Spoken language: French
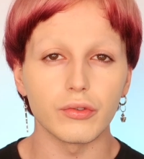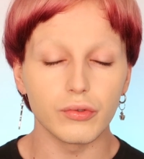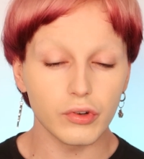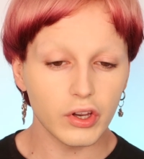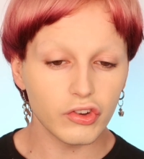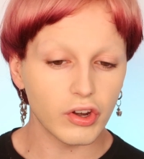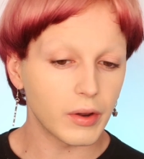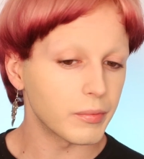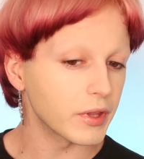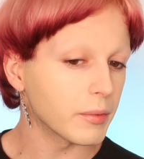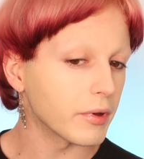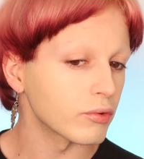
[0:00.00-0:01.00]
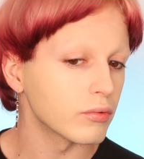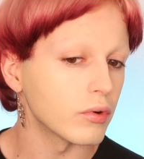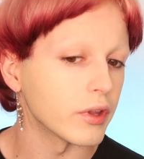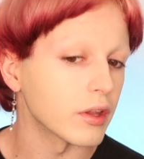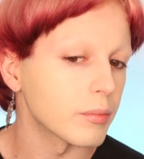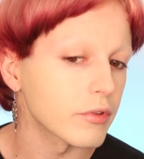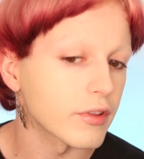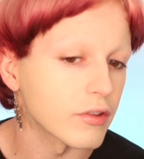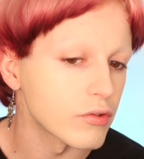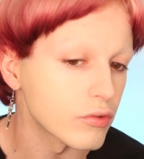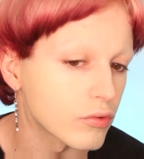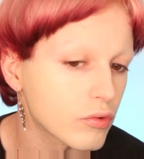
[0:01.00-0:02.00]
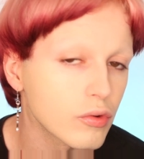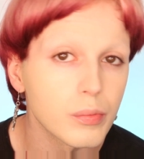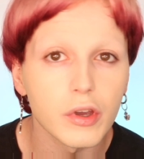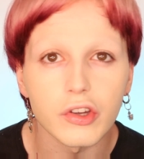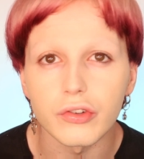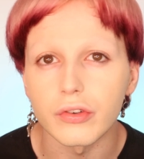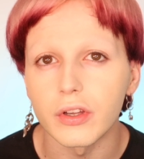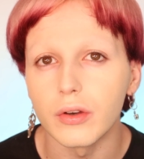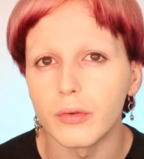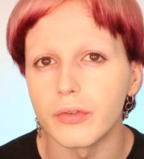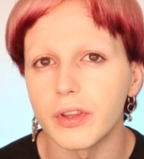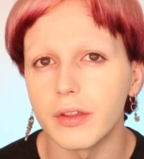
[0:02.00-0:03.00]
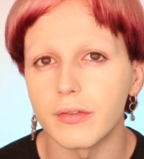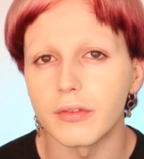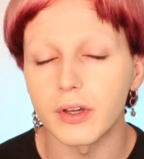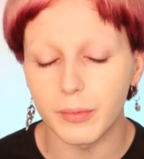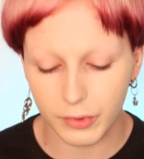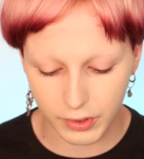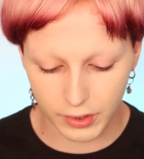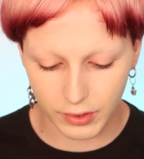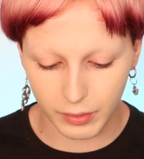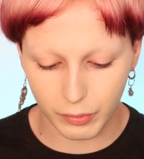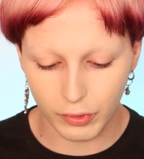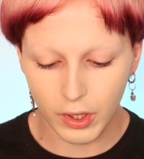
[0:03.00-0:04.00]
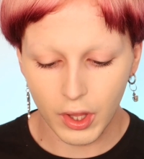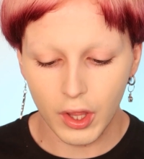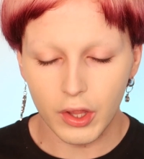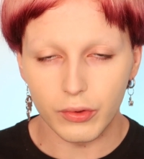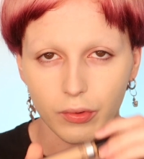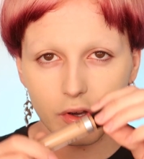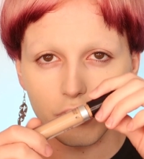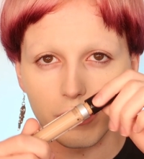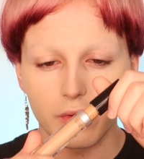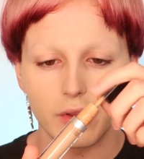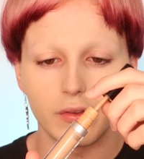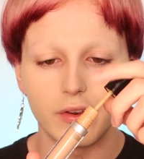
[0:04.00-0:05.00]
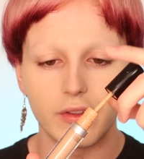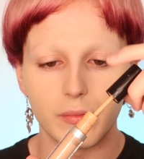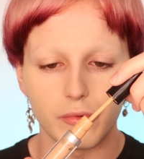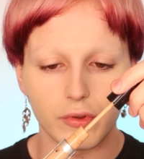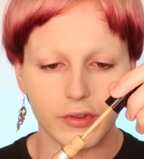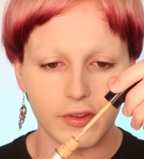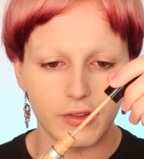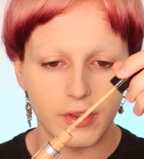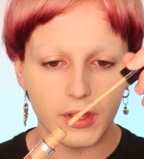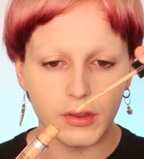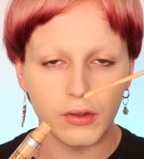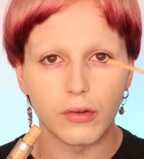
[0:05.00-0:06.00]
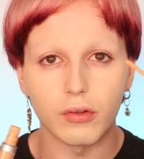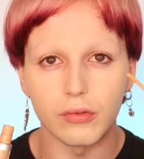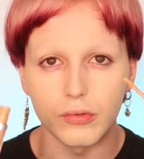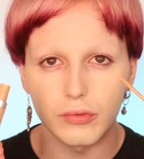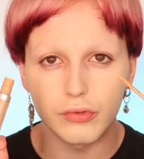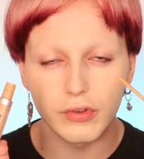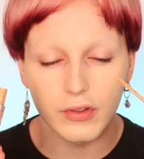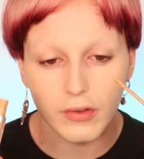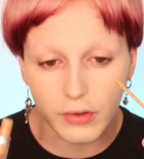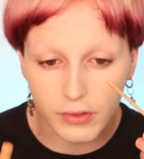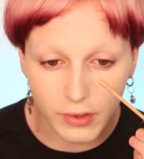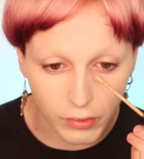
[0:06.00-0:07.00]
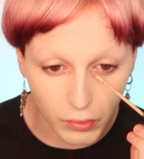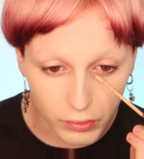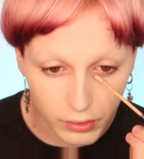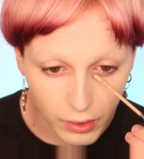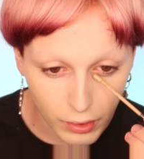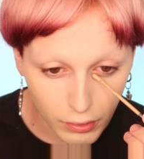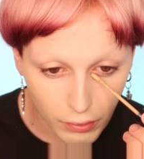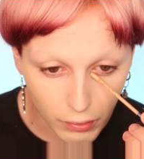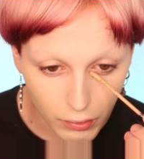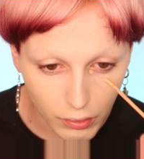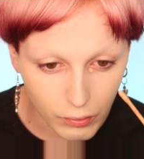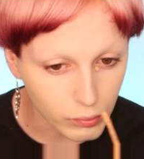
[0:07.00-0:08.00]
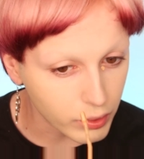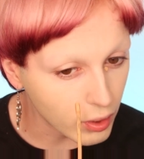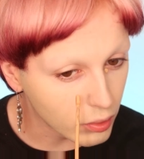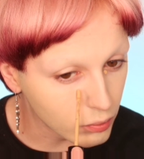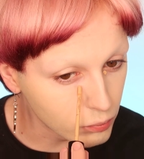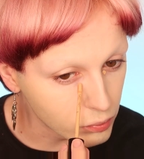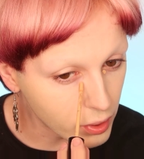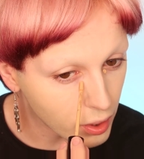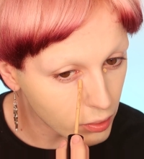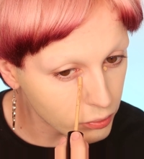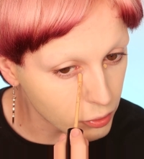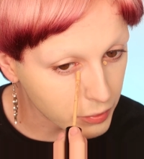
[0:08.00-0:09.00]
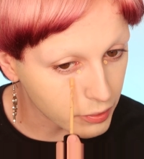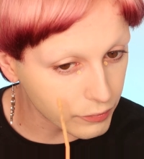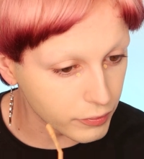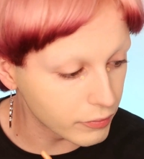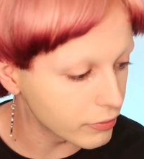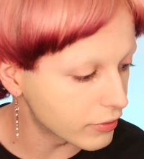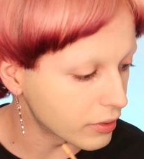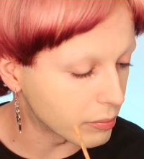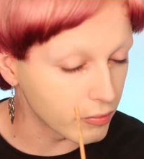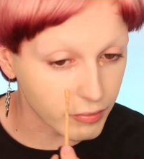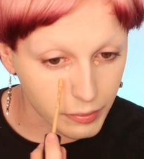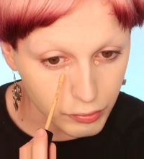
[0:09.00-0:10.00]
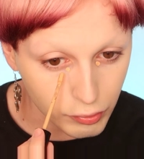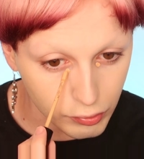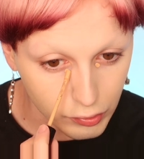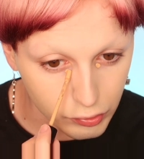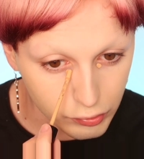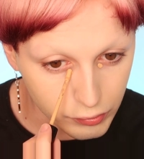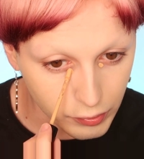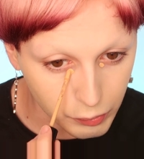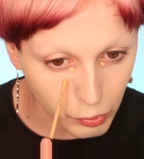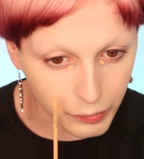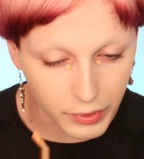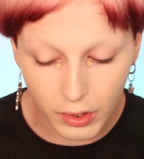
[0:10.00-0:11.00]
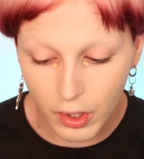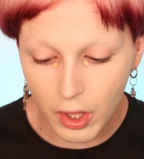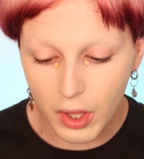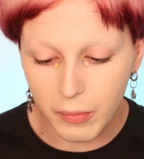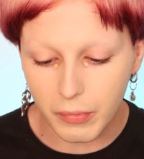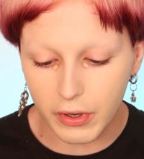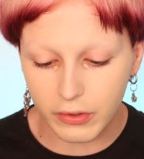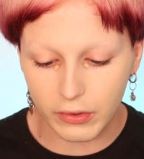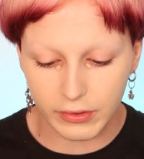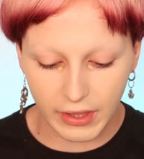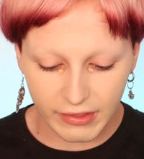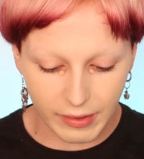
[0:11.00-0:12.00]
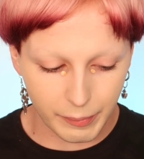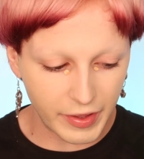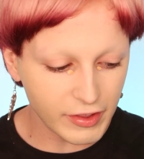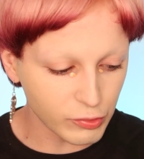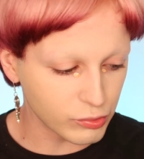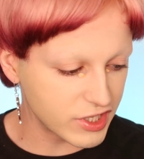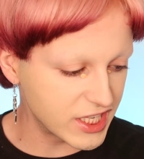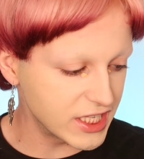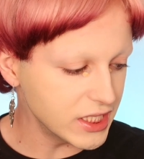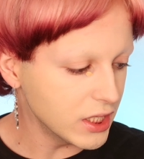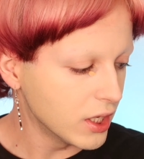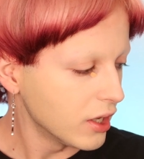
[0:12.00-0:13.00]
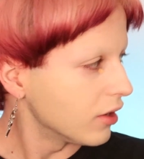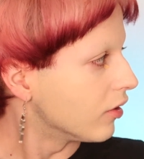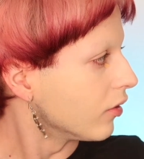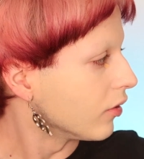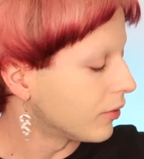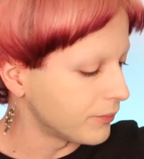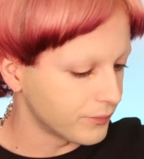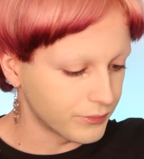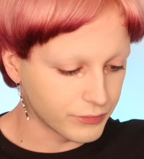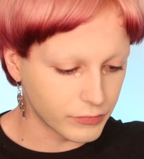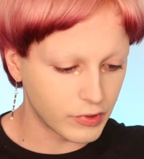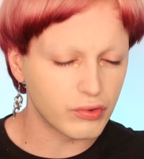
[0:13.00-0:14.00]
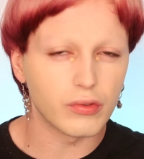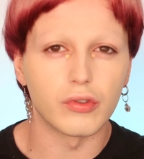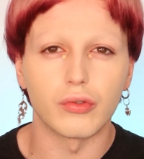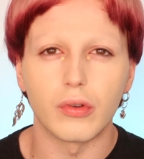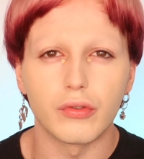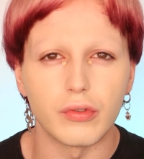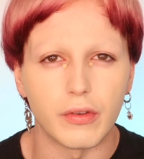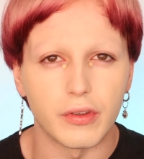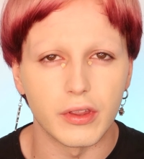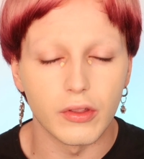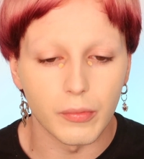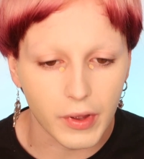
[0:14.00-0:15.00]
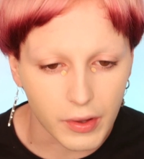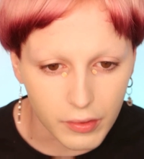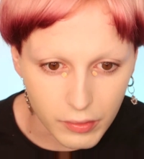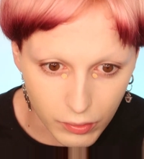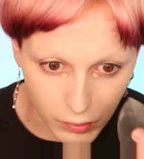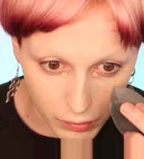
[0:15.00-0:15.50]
du coup, là, je l'ai appliqué partout. Honnêtement, c'est super joli. Le fini vraiment très très beau. Donc là, je vais utiliser mon anti-cerne. Euh, du coup, j'utilise un anti-cerne 34 ou 40, de Make Up Forever, ça dépend vraiment de ce que je trouve en premier. Mais le 34, ça passe aussi. Euh, je, je, crois que je vous l'avais dit dans ma